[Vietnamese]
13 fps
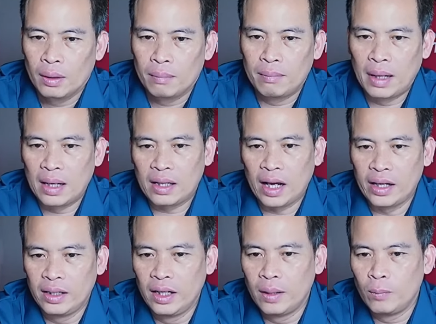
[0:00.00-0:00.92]
bạn
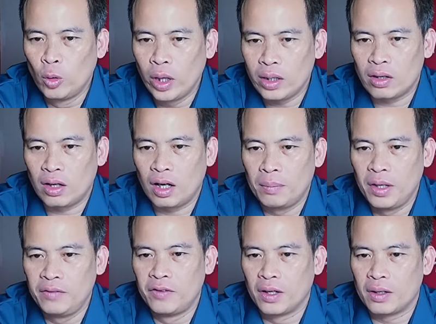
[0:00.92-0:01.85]
Thanh Liêm Nguyễn của nó là
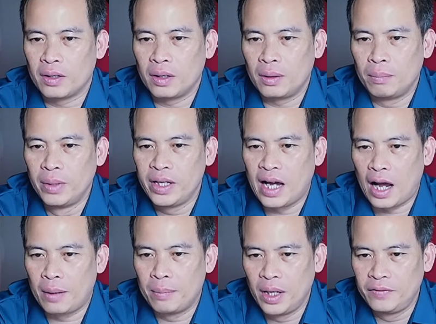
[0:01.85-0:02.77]
Minh Vực Minh
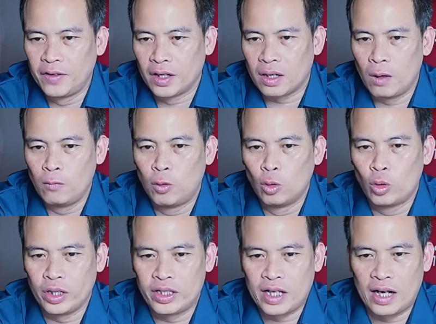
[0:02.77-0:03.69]
Hải Binh Vực ông phù
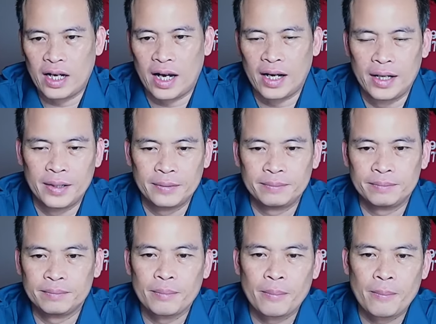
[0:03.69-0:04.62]
thủy trắng này
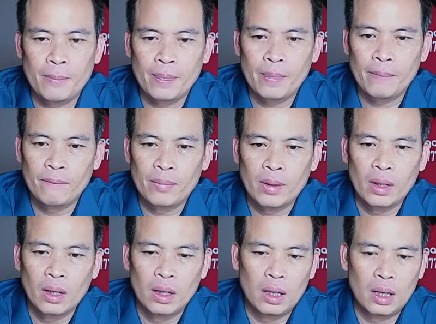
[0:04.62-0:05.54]

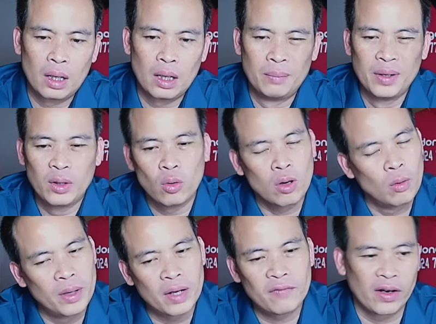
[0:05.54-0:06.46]
à, mình cũng
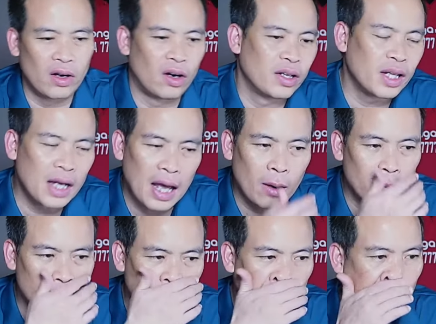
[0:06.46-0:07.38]
không biết phải nói thế nào
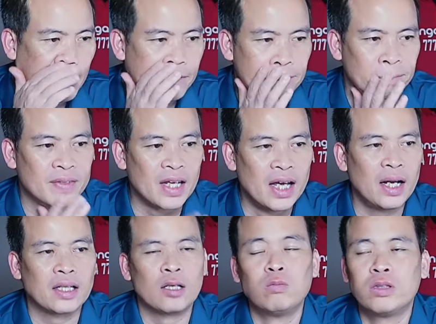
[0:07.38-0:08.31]
nhưng mà đấy
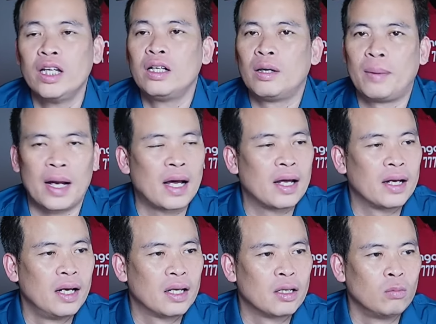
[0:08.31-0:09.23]
là thông tin các bạn ạ
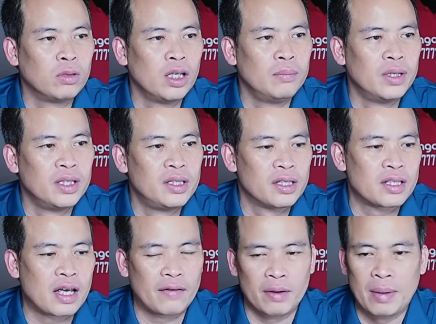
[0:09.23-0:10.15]
đấy là thông tin mình chia
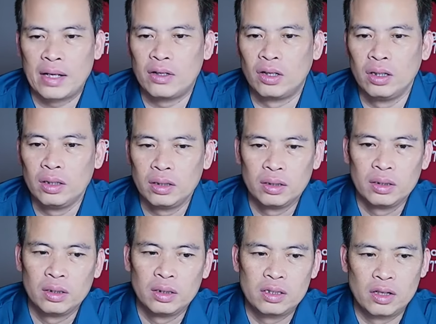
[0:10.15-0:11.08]
sẻ với các bạn thôi
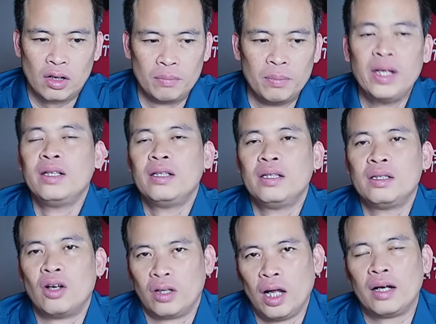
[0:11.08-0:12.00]
chứ còn
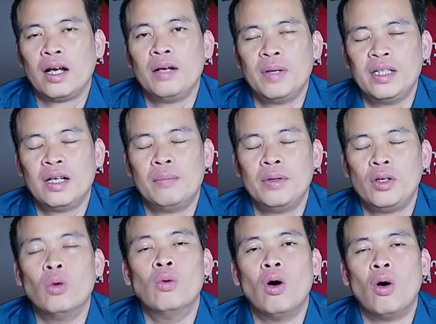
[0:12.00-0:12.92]
mình nói thật đến bây giờ mình
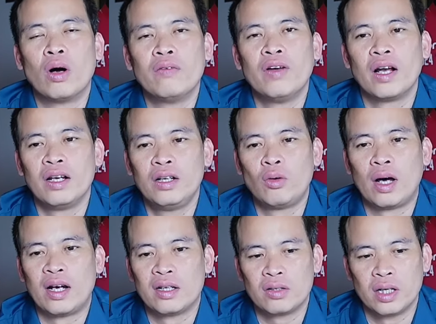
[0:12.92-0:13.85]
ủng hộ cái việc liên
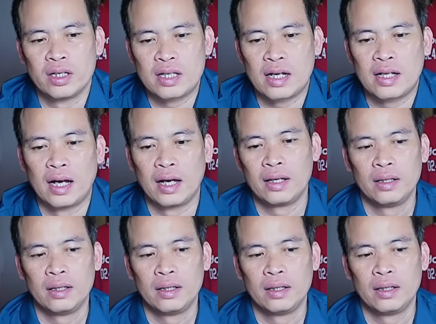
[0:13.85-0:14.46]
đoàn có thể sa thải